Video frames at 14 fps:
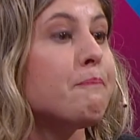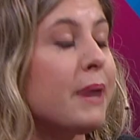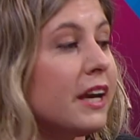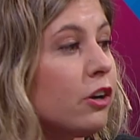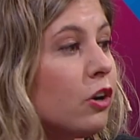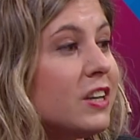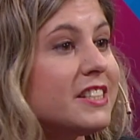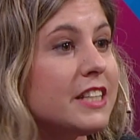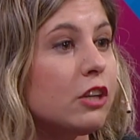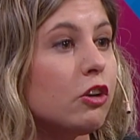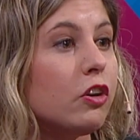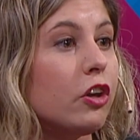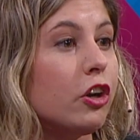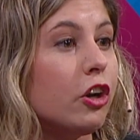pero el
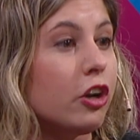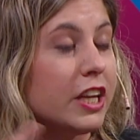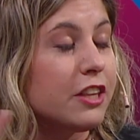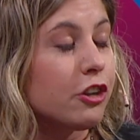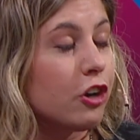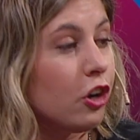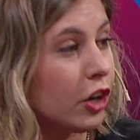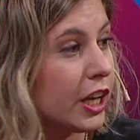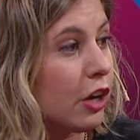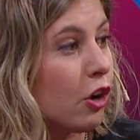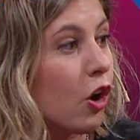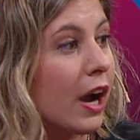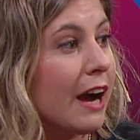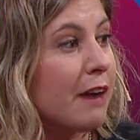ciclo
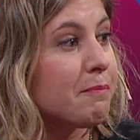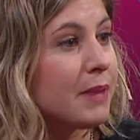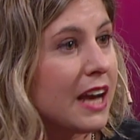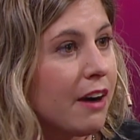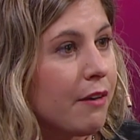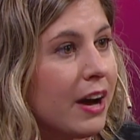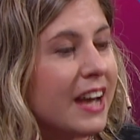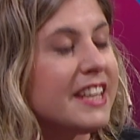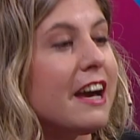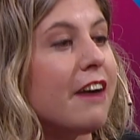hidrológico cambiaba y,